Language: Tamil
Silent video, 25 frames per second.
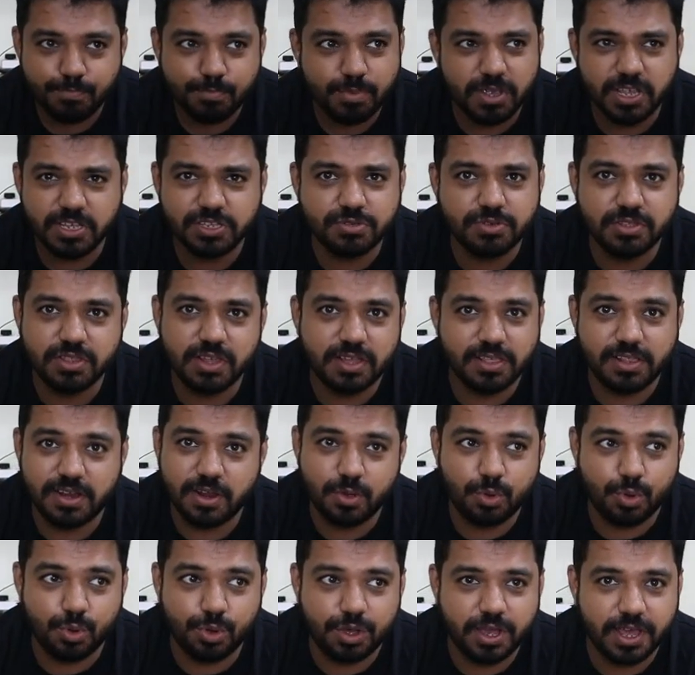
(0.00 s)
பீஸ் வந்து
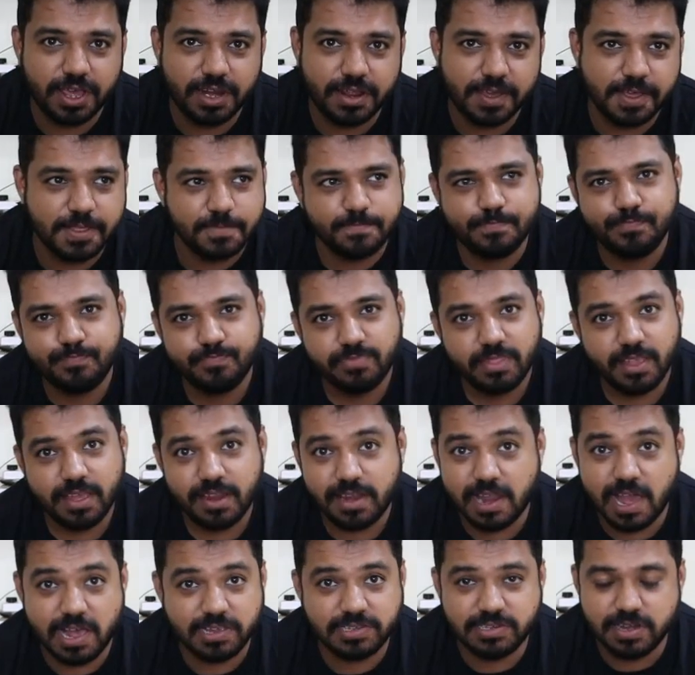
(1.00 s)
அந்தளவுக்கு குக்காக இருக்காது
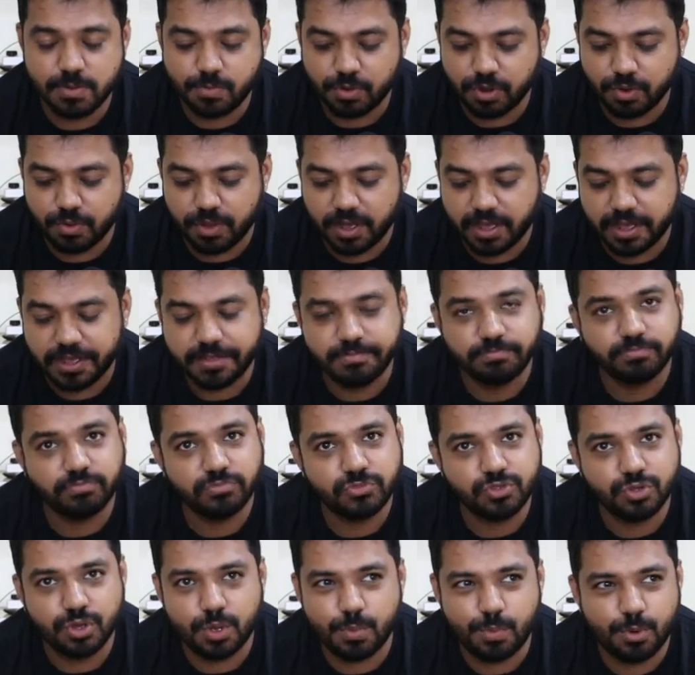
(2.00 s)
லாஸ்ட்டில் போடுவாங்க
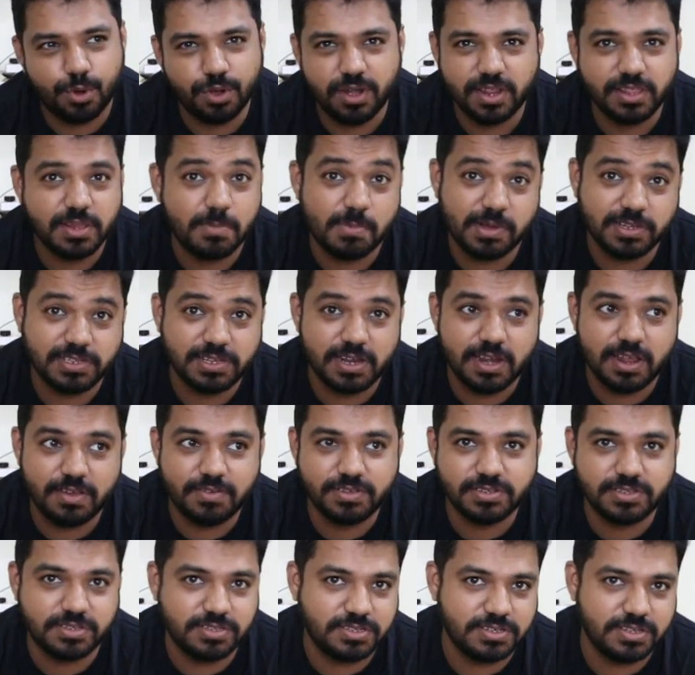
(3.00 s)
நீங்கள் போட்டு அந்த
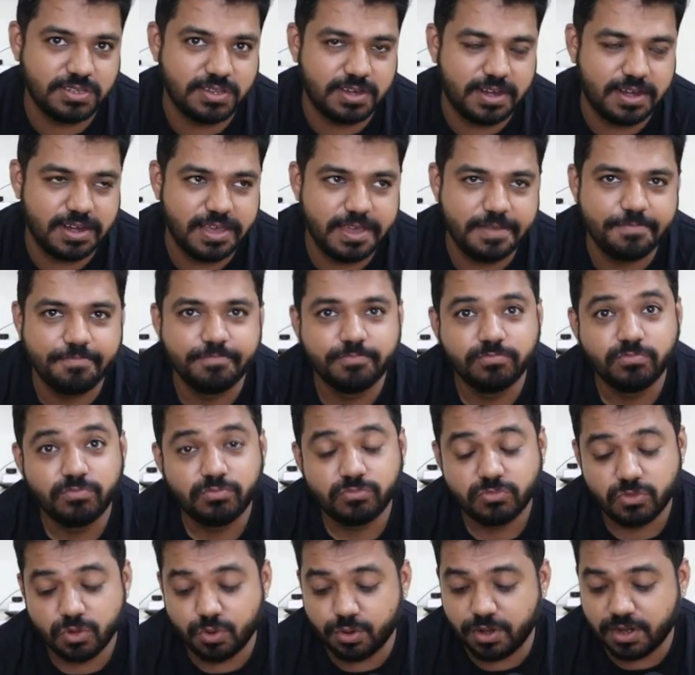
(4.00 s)
மசாலாவே செஞ்சதுனால
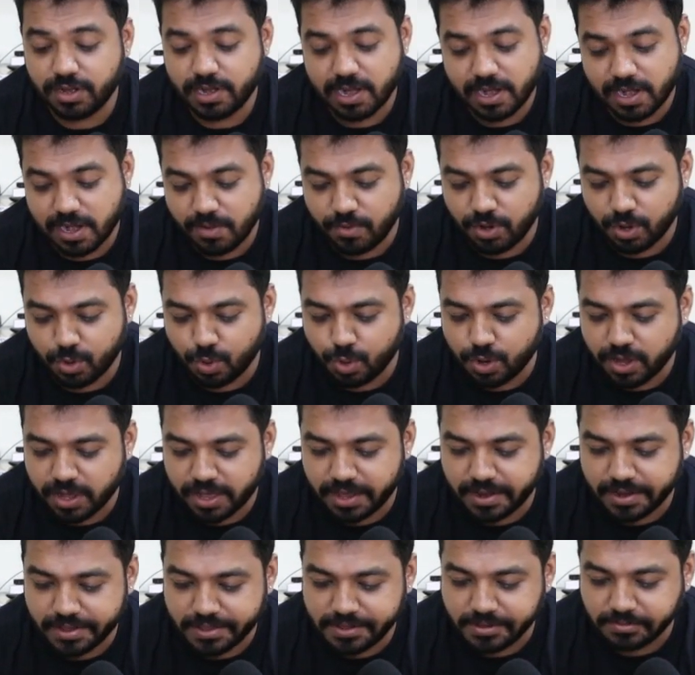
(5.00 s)
உங்களுக்கு நல்லாவே
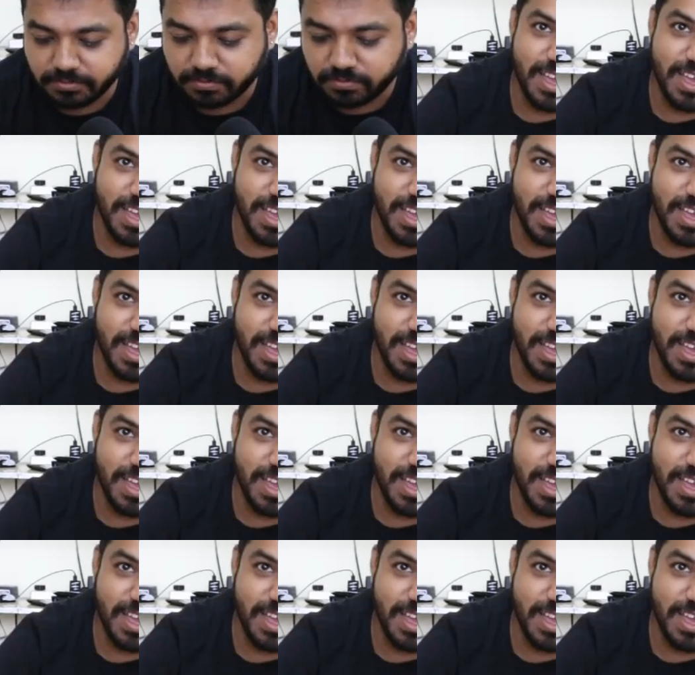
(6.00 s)
குக்காக இருக்குது